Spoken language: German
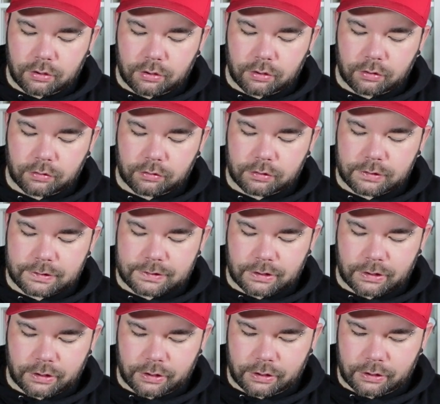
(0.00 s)
Und
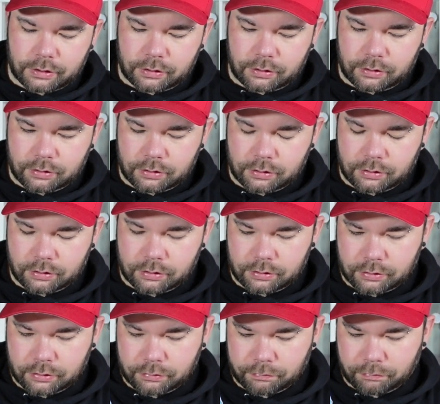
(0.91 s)
sein
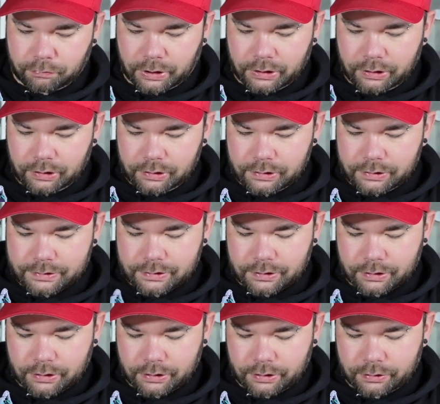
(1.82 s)
Mantel,
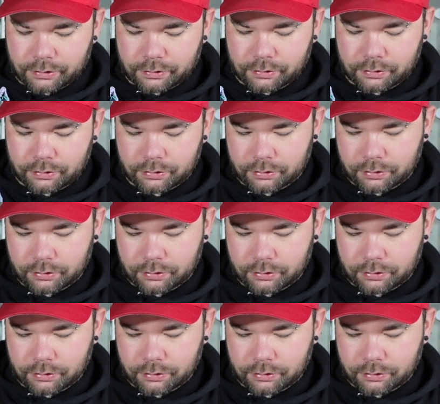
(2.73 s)
sein